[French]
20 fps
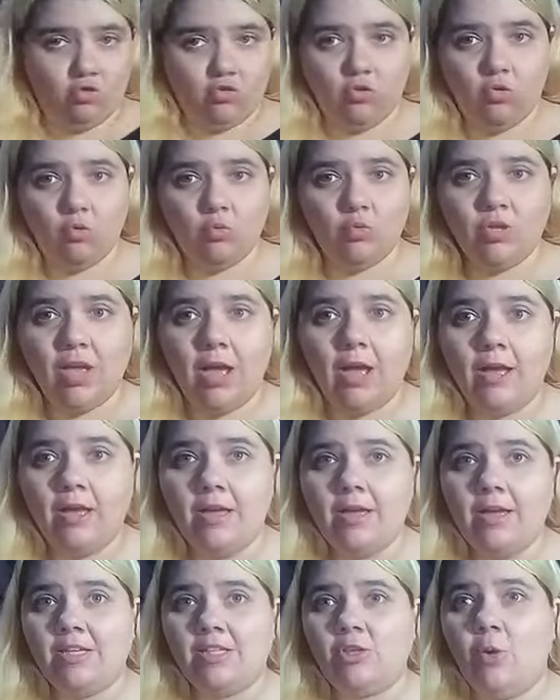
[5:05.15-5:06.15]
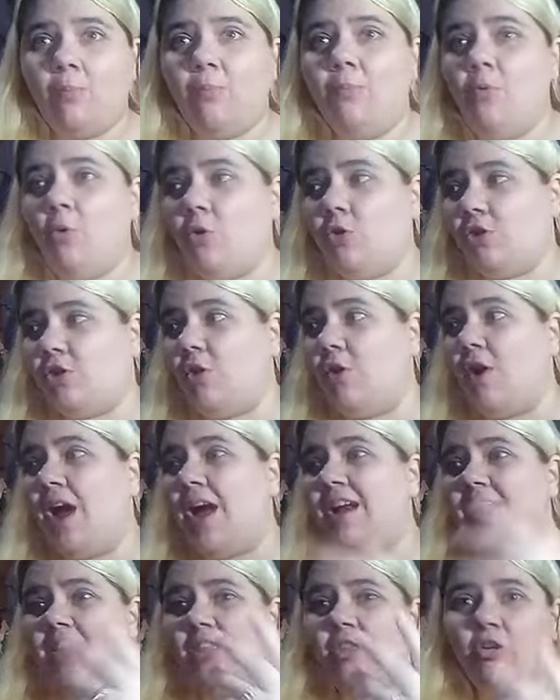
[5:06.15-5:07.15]
que l'on a sans pour autant
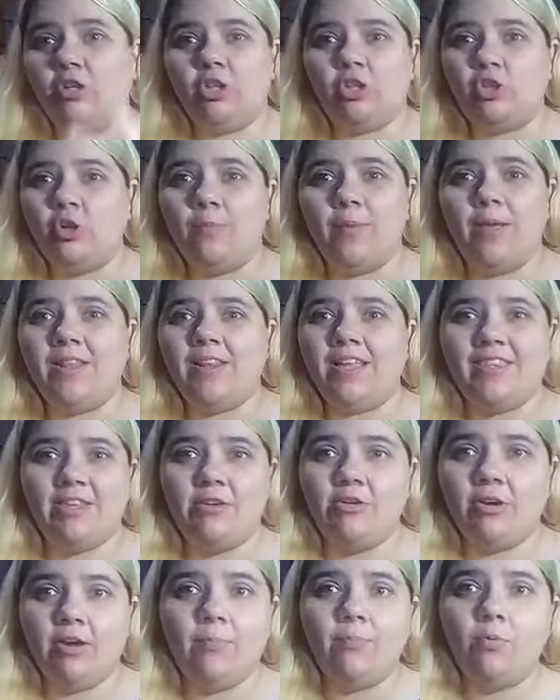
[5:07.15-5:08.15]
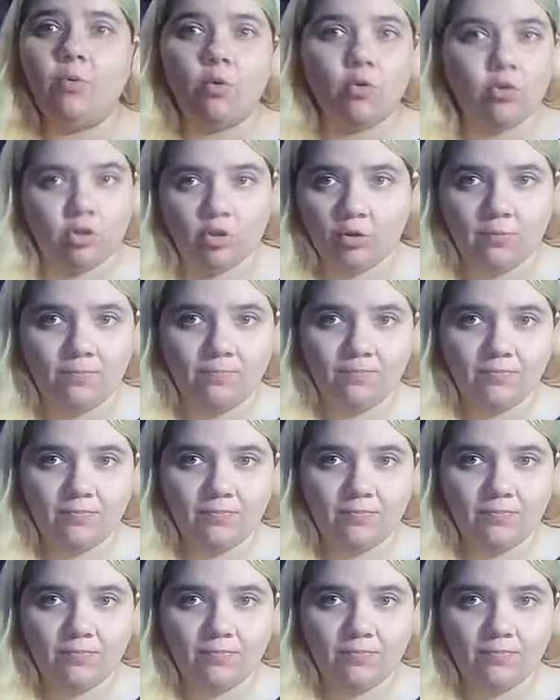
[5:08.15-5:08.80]
aller dans le chemin de la théorie pour autant.